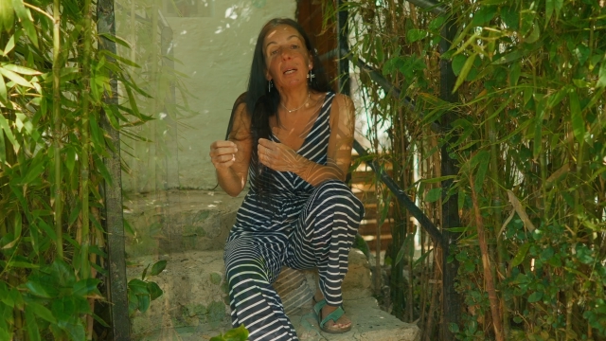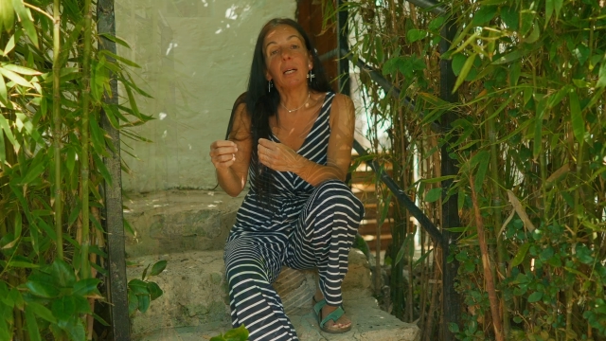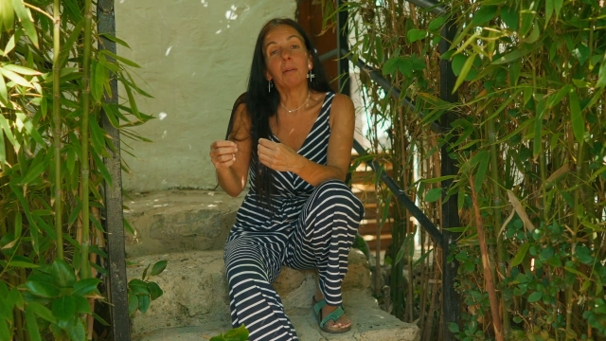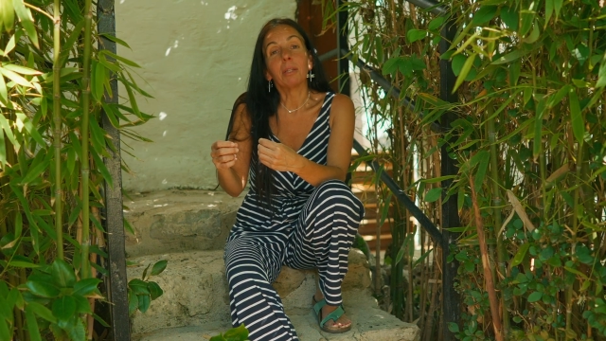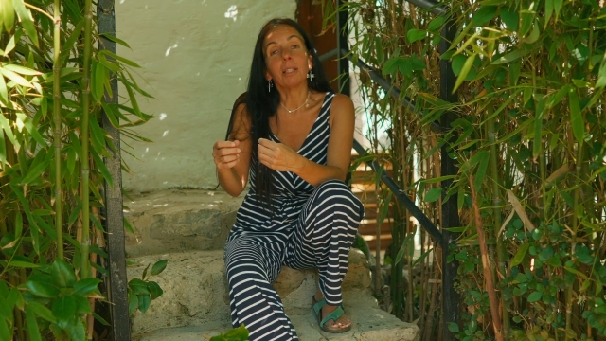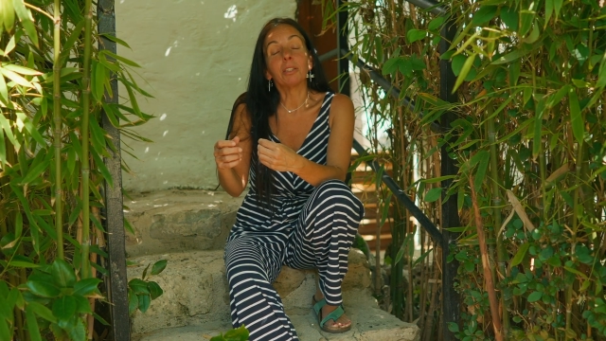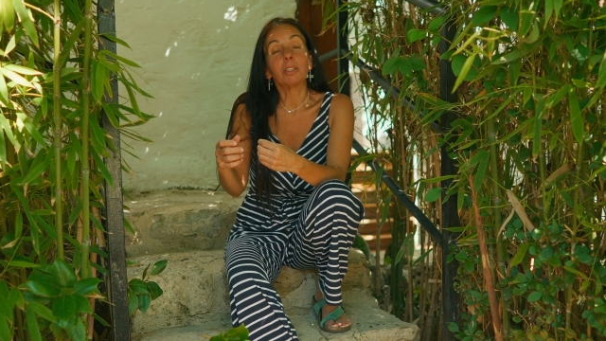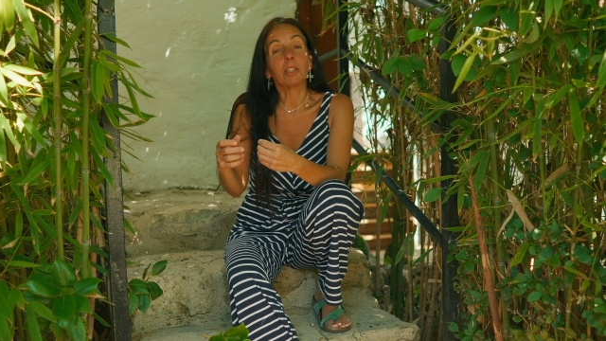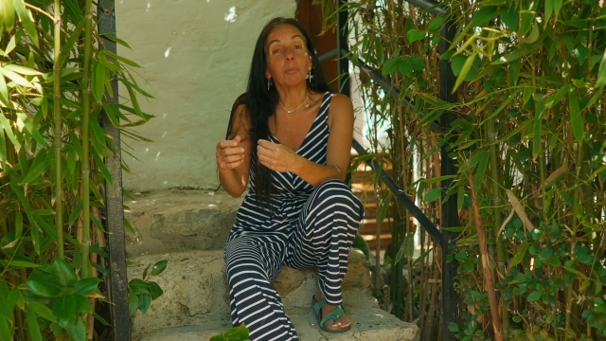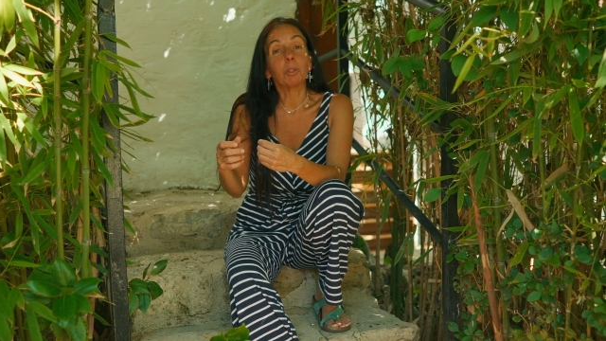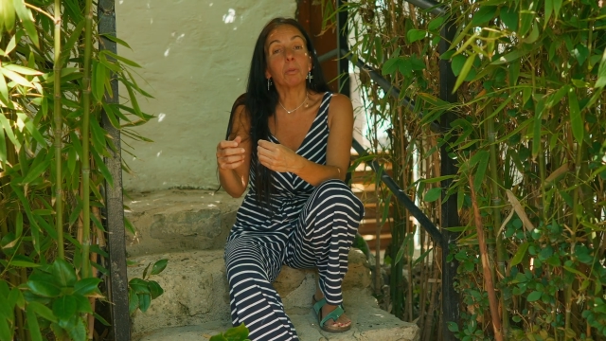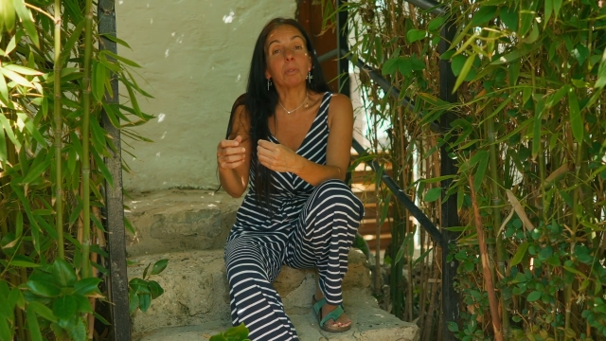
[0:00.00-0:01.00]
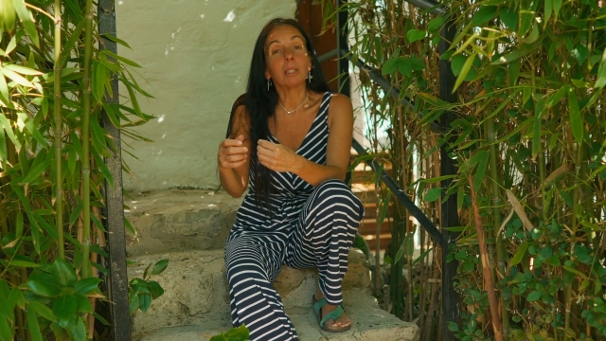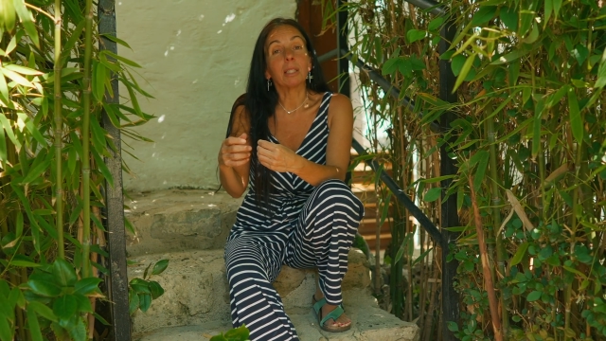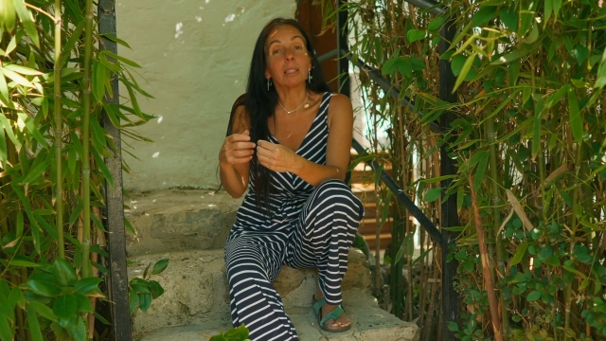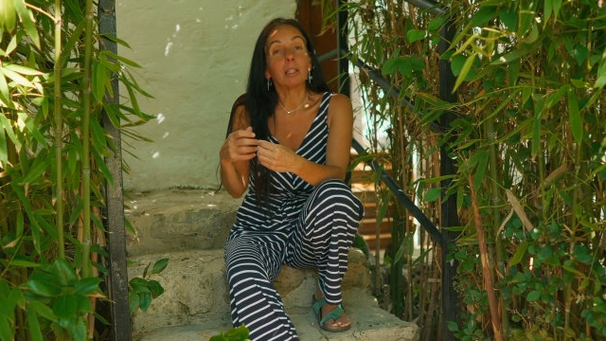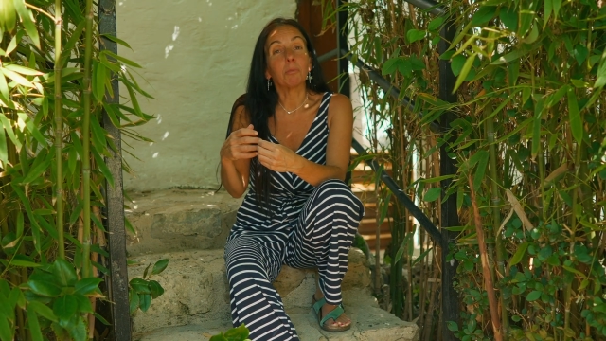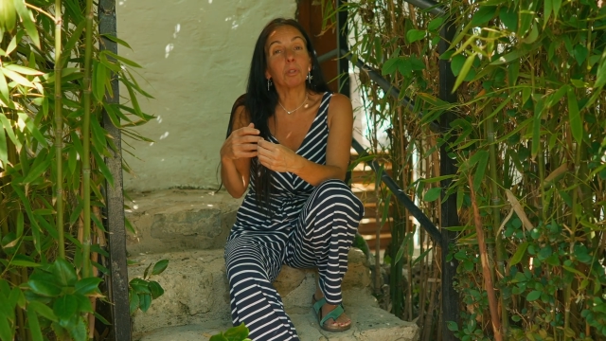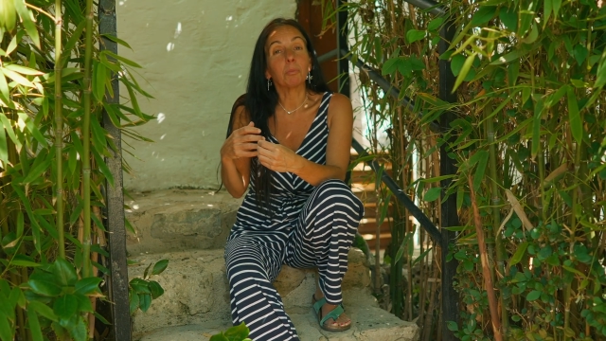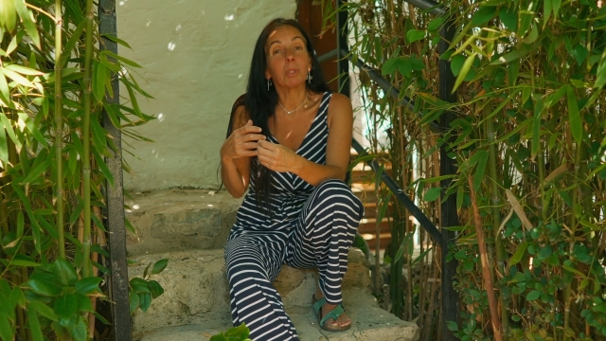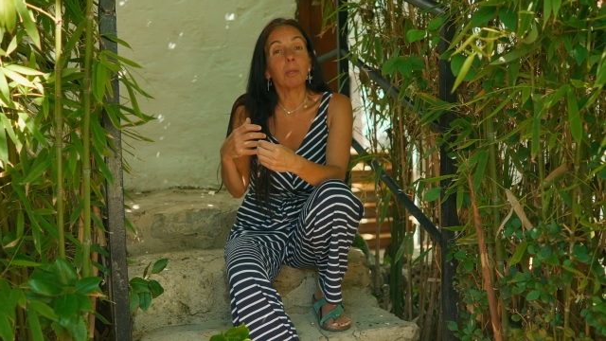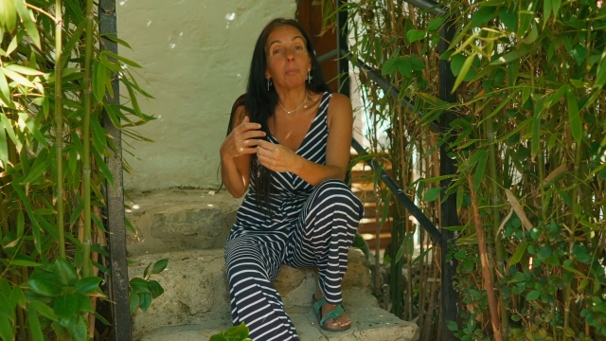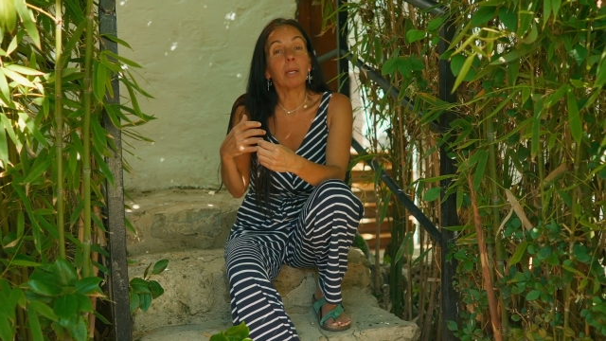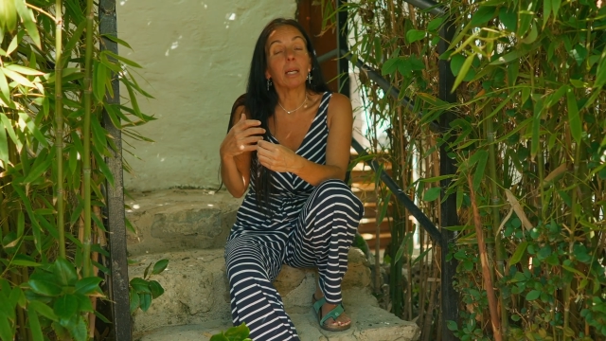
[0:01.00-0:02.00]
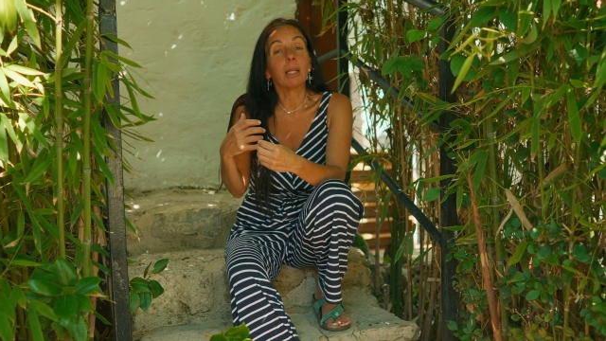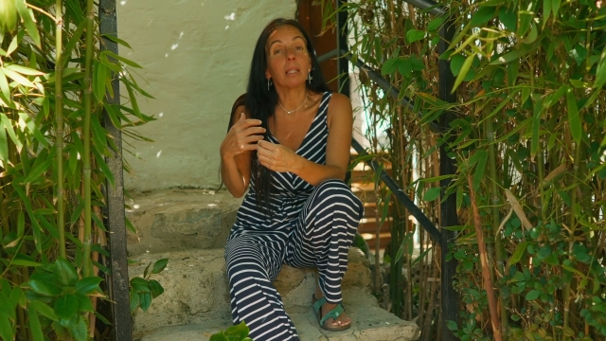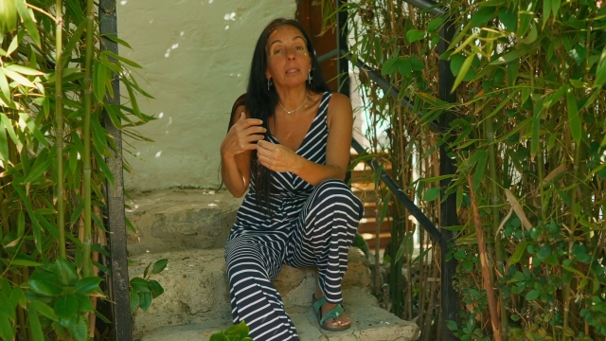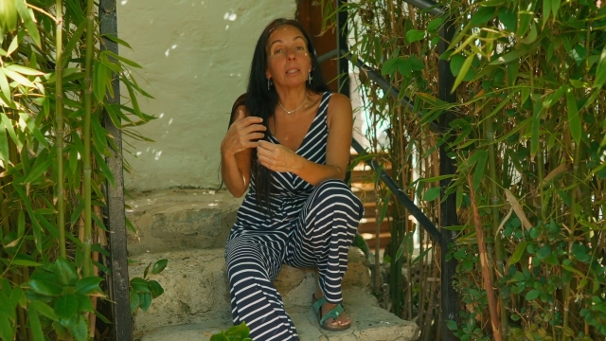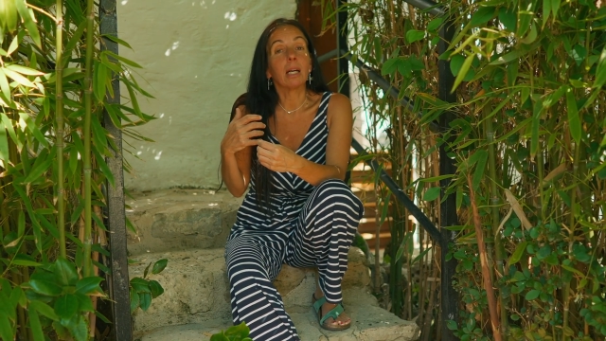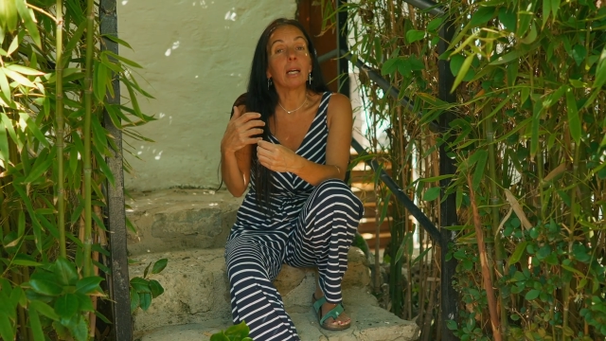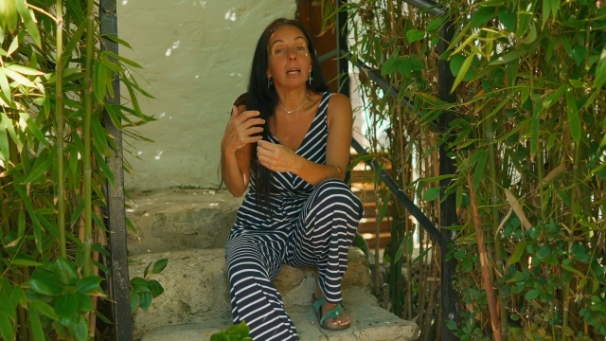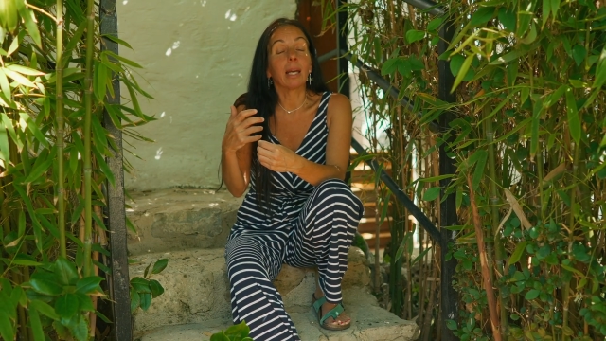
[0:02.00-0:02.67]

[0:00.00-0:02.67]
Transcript: A veces nos damos cuenta que estamos muy apegadas a